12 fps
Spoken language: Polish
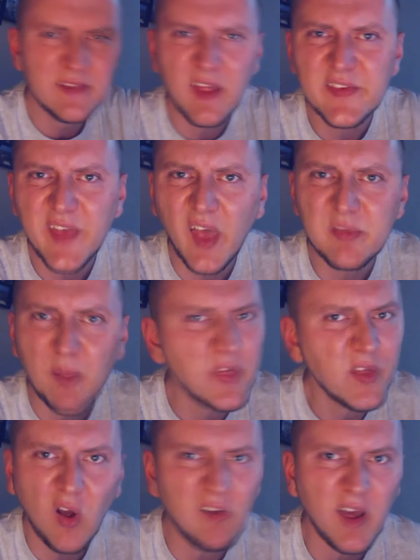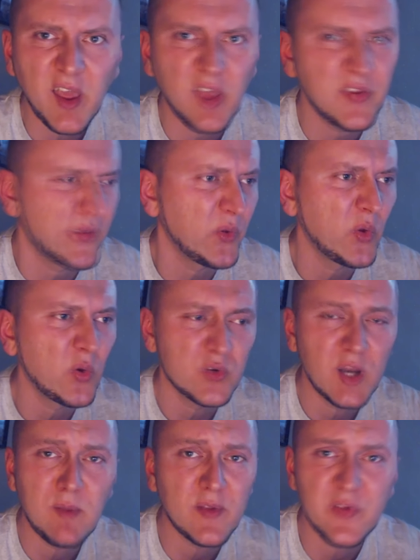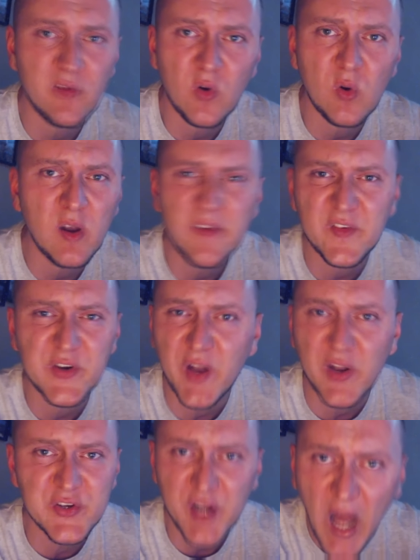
Tendencja spadkowa jest, tu już nie ma co w ogóle zaczynać